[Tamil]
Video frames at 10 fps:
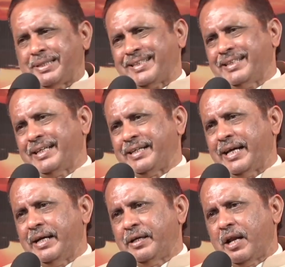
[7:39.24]
பிரசங்கத்தை
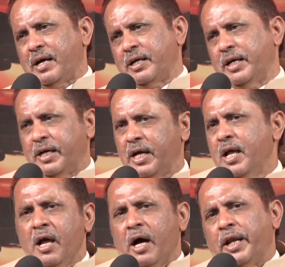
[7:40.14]
கேட்குறாங்க
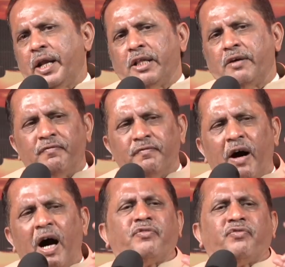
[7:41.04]
ஆனால் அந்த
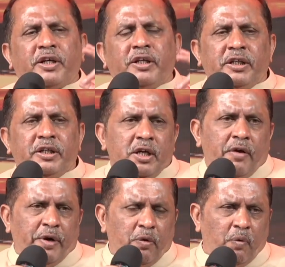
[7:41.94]
வார்த்தை
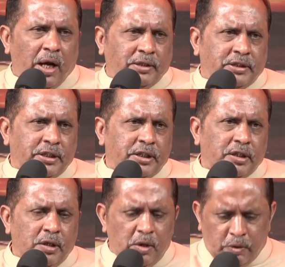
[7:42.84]
அவருடைய
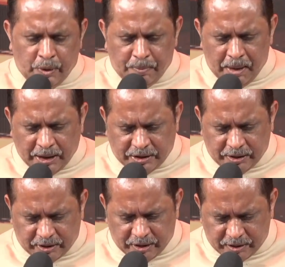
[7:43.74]
வாழ்க்கையில் ஒரு மாற்றத்தை